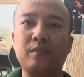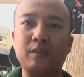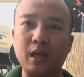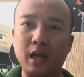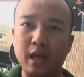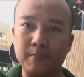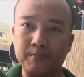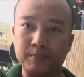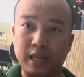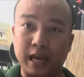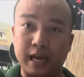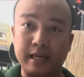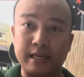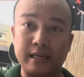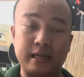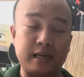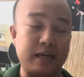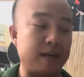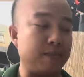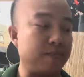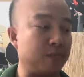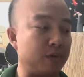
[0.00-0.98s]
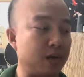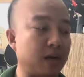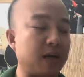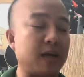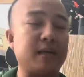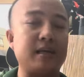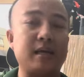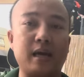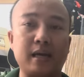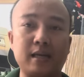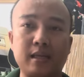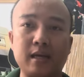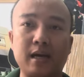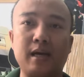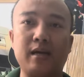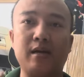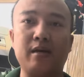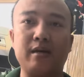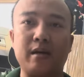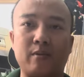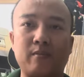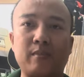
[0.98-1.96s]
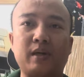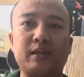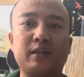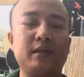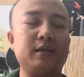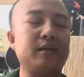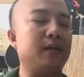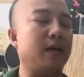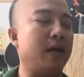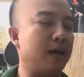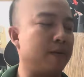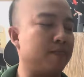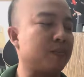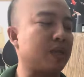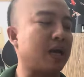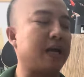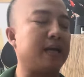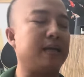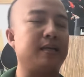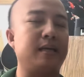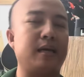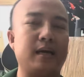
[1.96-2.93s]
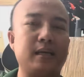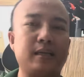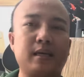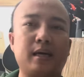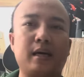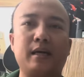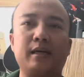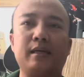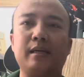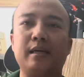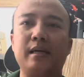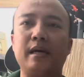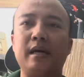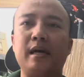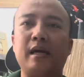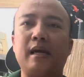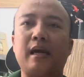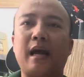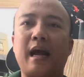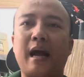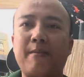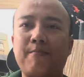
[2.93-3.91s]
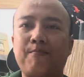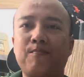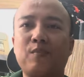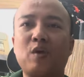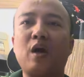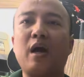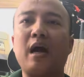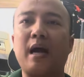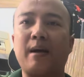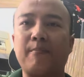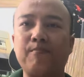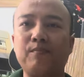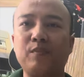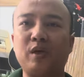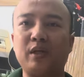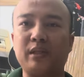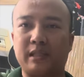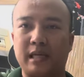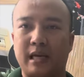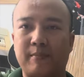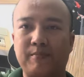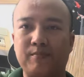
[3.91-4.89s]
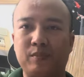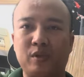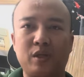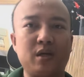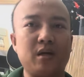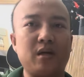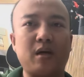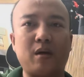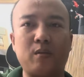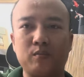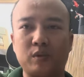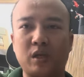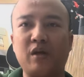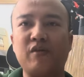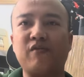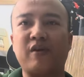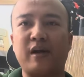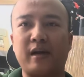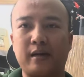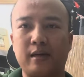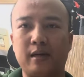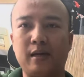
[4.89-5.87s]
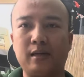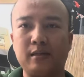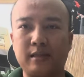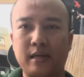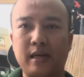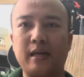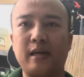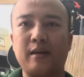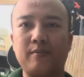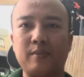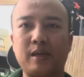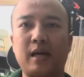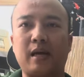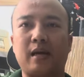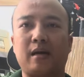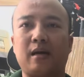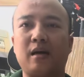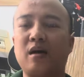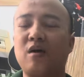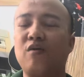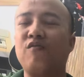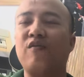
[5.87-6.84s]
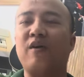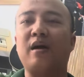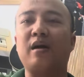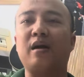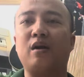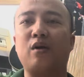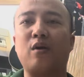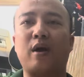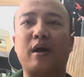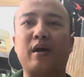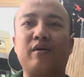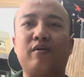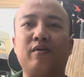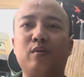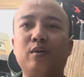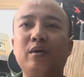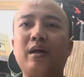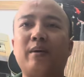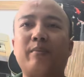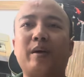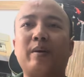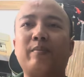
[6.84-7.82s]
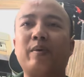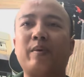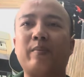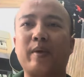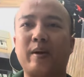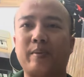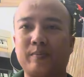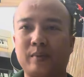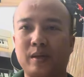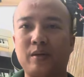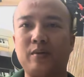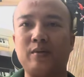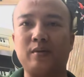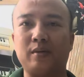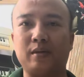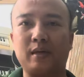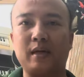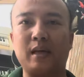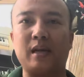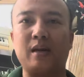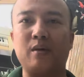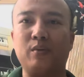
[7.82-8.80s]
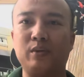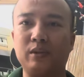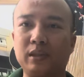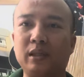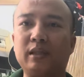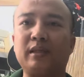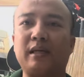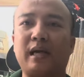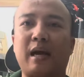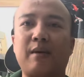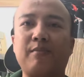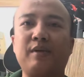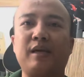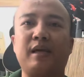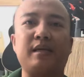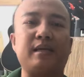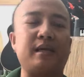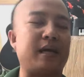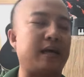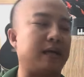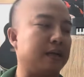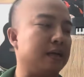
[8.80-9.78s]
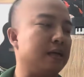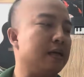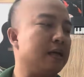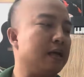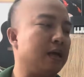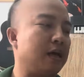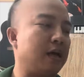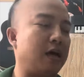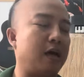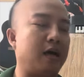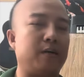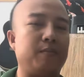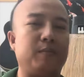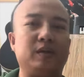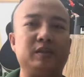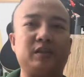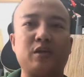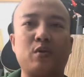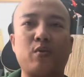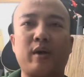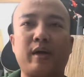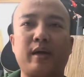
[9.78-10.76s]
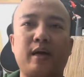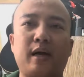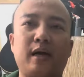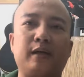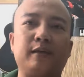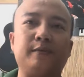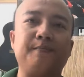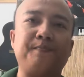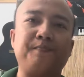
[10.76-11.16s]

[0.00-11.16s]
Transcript: êm tay nha anh em rất là dễ chơi dòng lexit êm tay dễ chơi âm nó ấm nó trầm chứ nó không thể vang lớn nha anh em nha nó không phải là loại quýnh âm âm âm âm đâu cái này là quýnh tình cảm nhẹ nhàng à, mình sẽ quay gần